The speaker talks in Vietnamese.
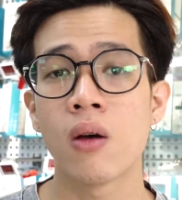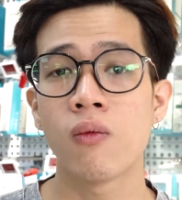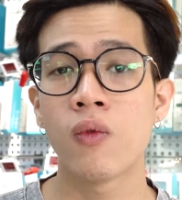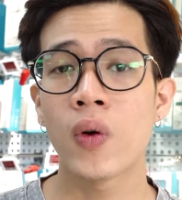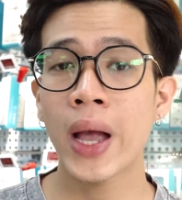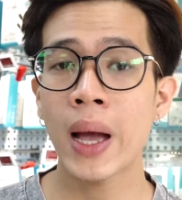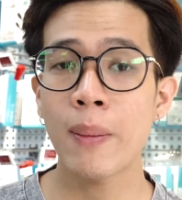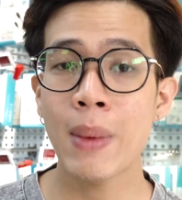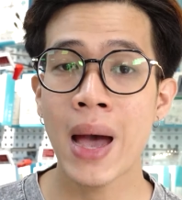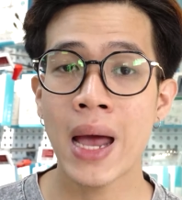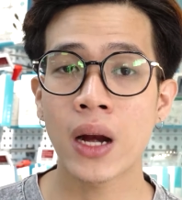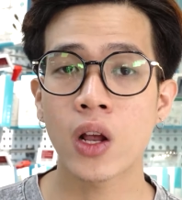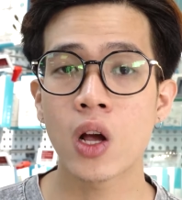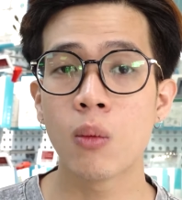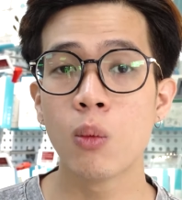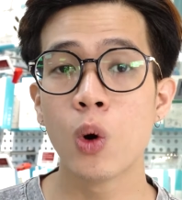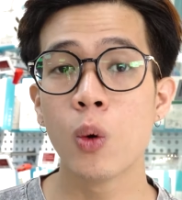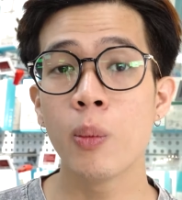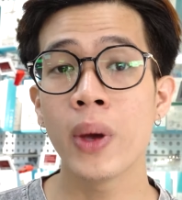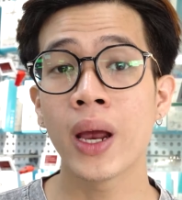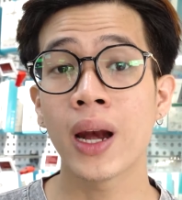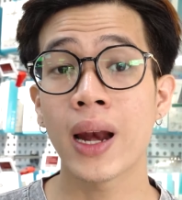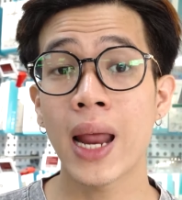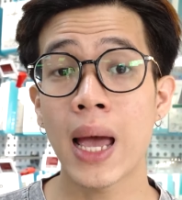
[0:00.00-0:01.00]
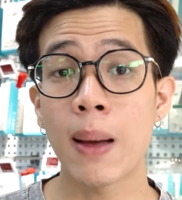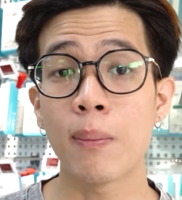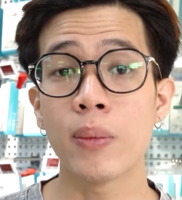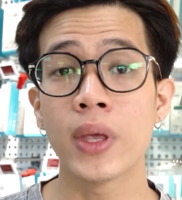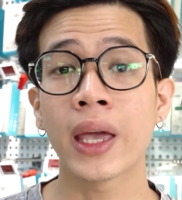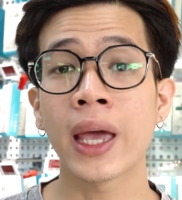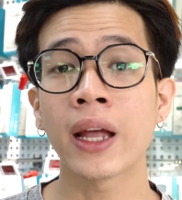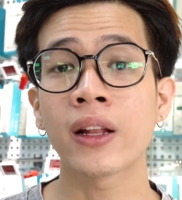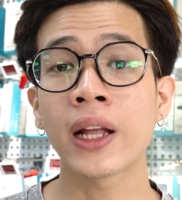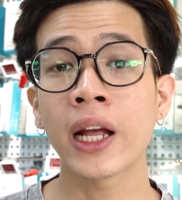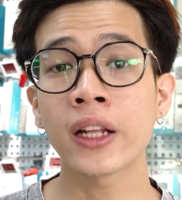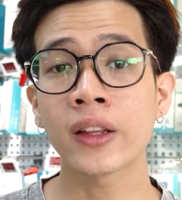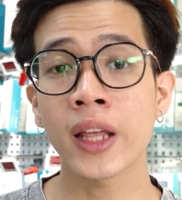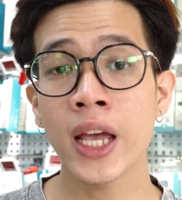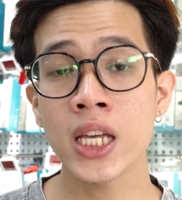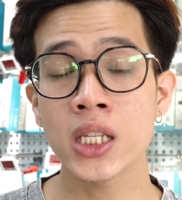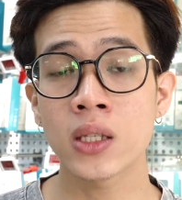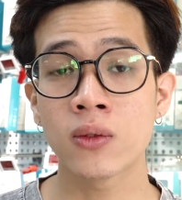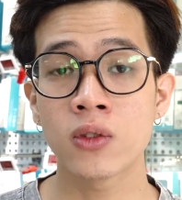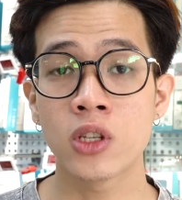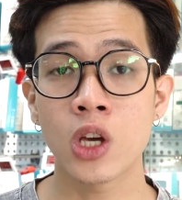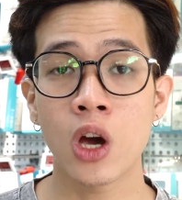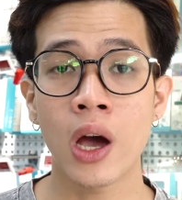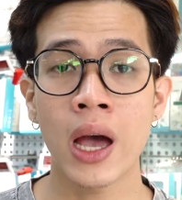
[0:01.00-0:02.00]
Và các bạn có muốn mình làm những cái cách
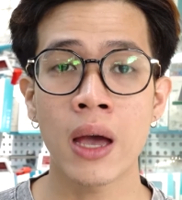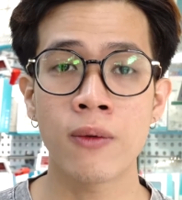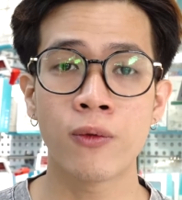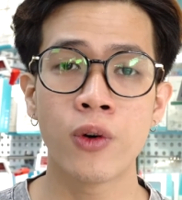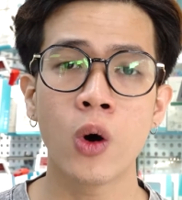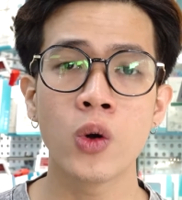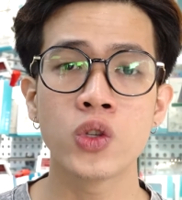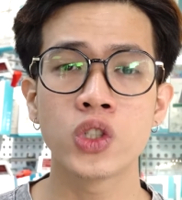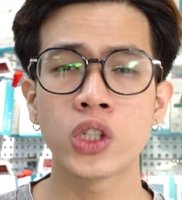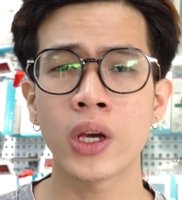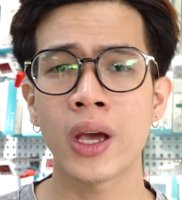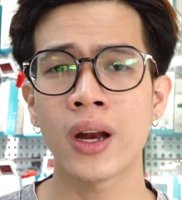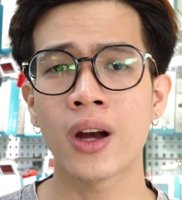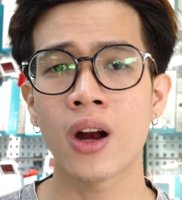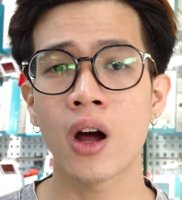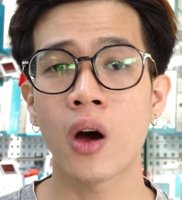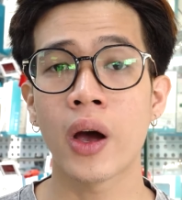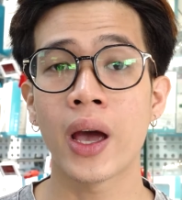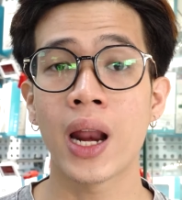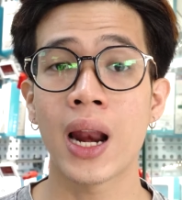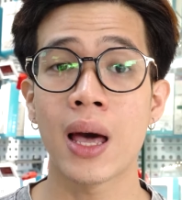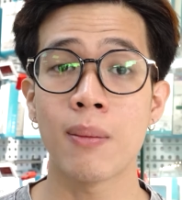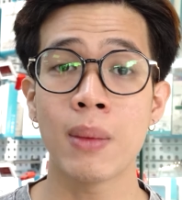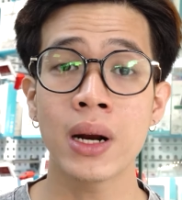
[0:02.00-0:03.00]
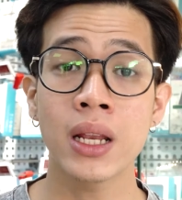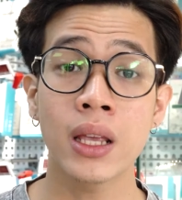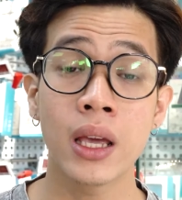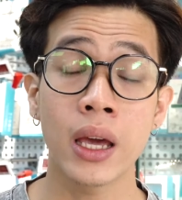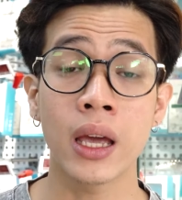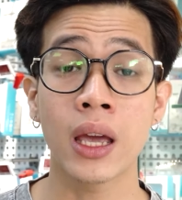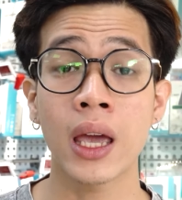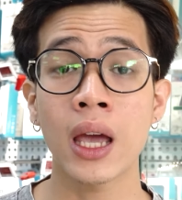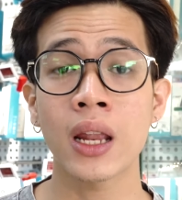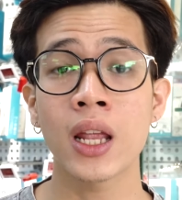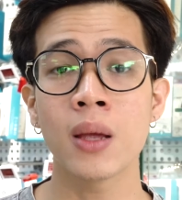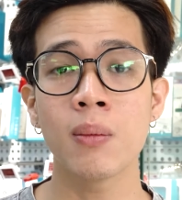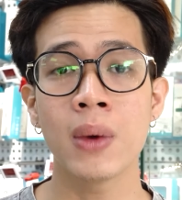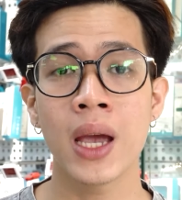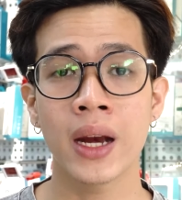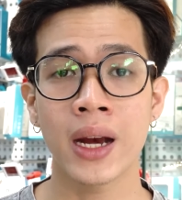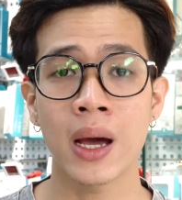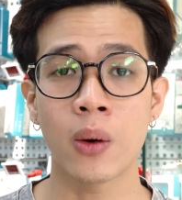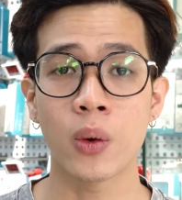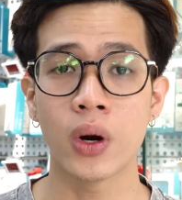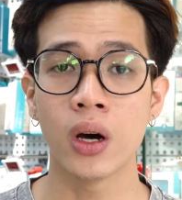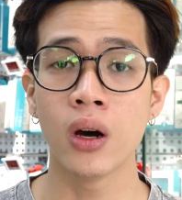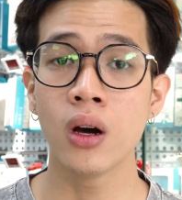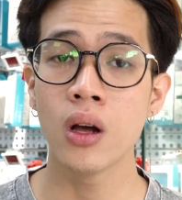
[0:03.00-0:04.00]
test cho iPhone, cho Android hay là bất kỳ các thiết bị
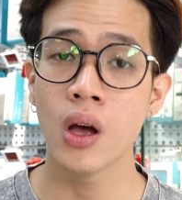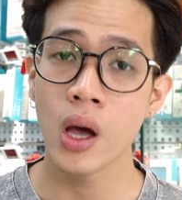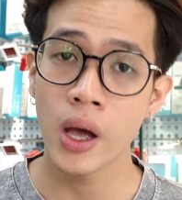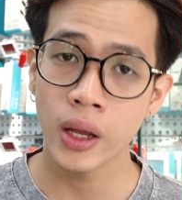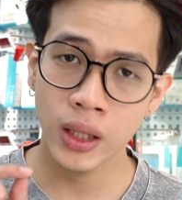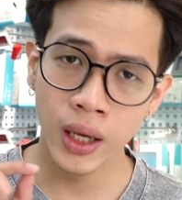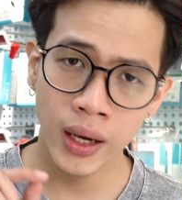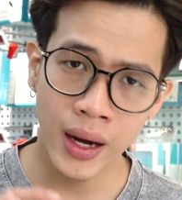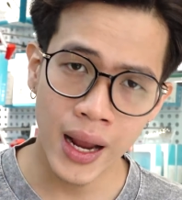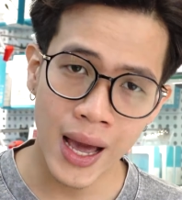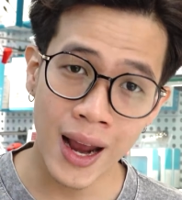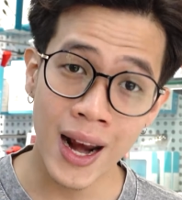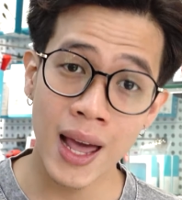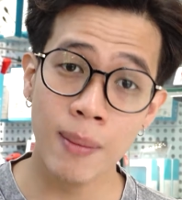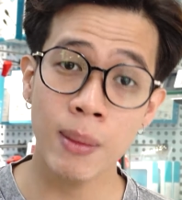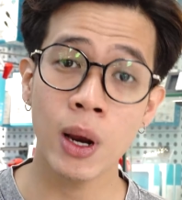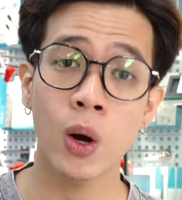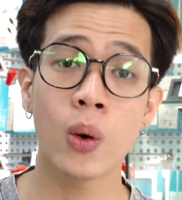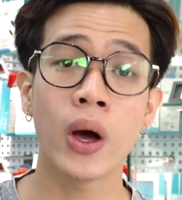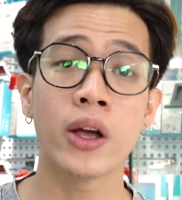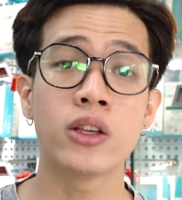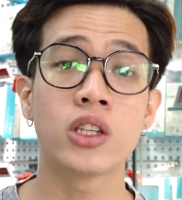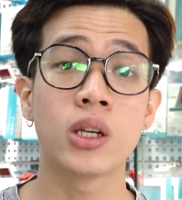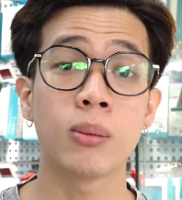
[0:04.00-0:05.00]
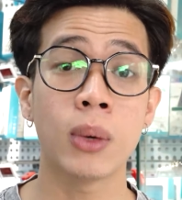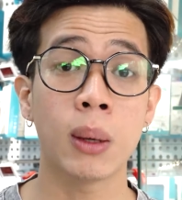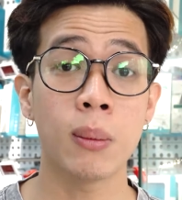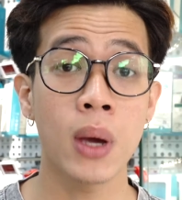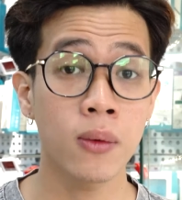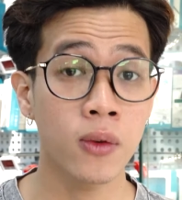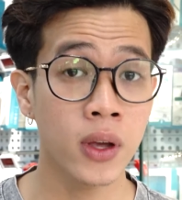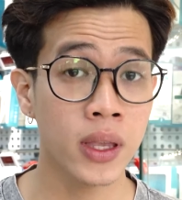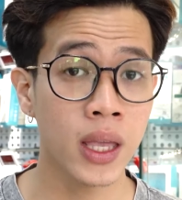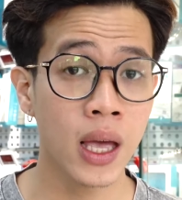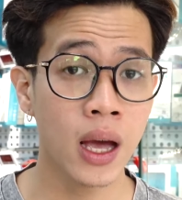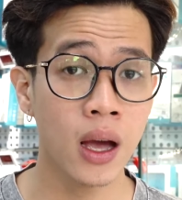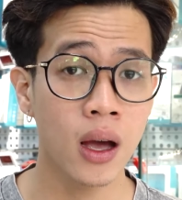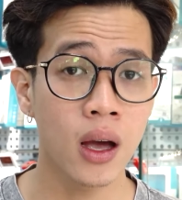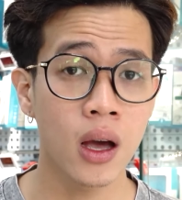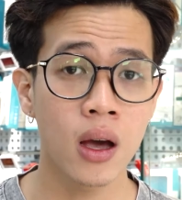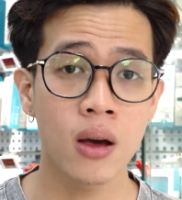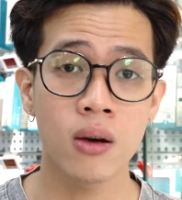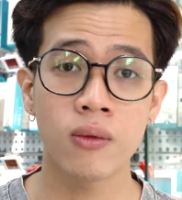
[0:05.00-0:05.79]
nào nữa thì để lại bình luận cho mình biết với nhé.